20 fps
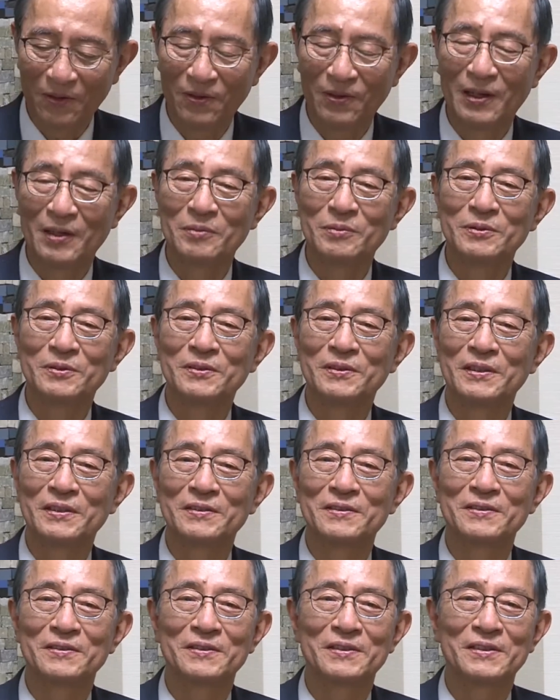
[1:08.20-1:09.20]
党は分
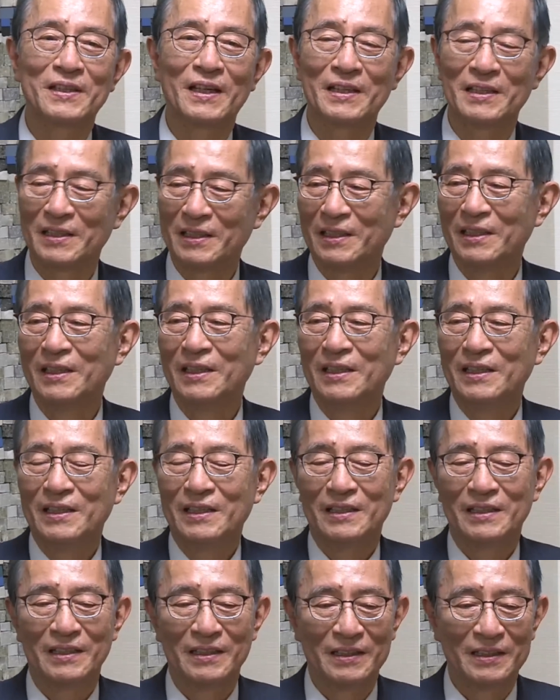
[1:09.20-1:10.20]
裂したり、
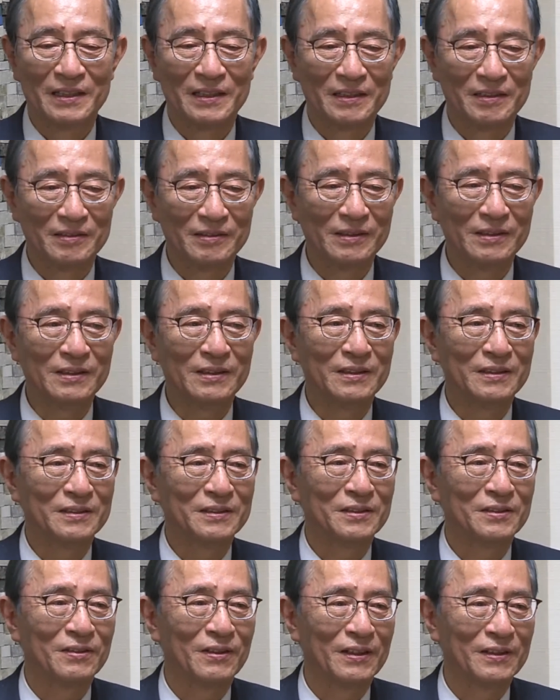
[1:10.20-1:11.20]

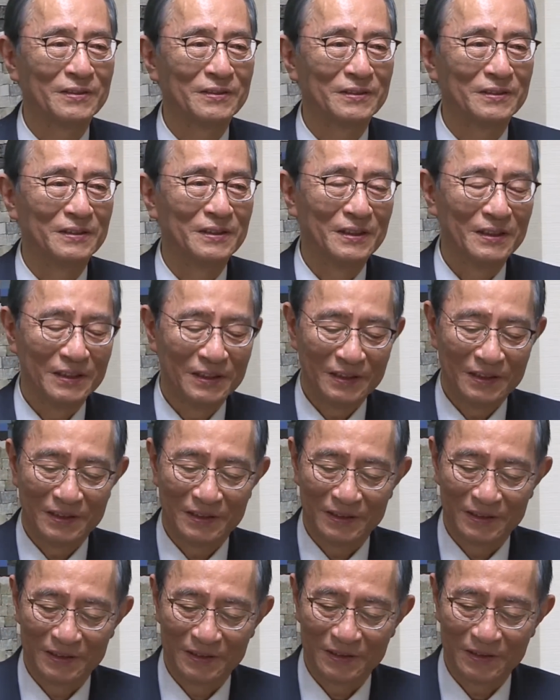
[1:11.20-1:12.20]
えー、いわゆる
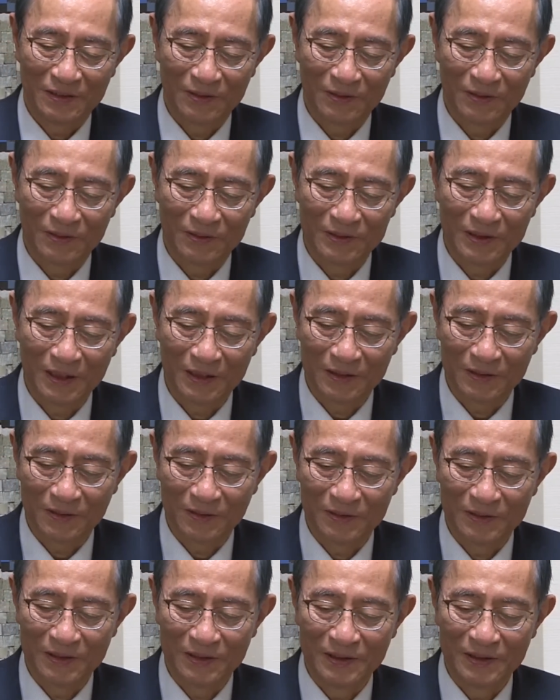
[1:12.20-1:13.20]
この選
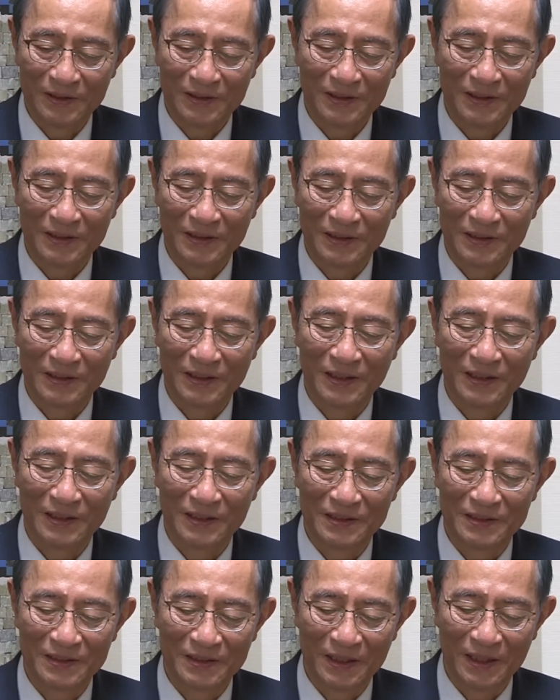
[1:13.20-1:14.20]
挙にで
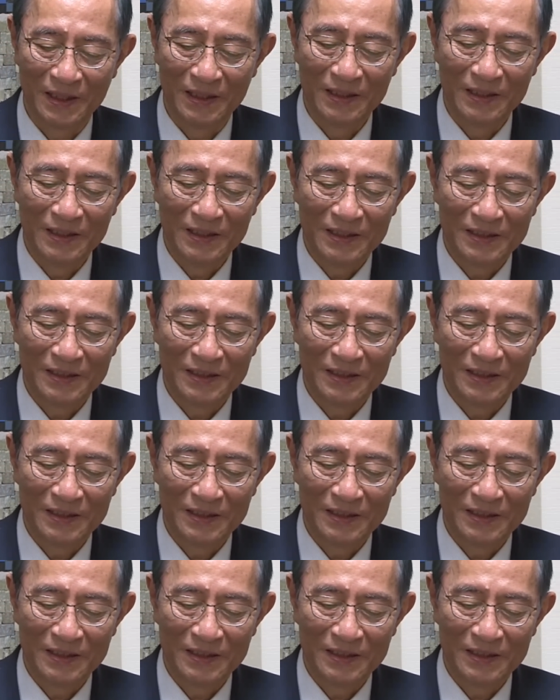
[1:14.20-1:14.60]
ですね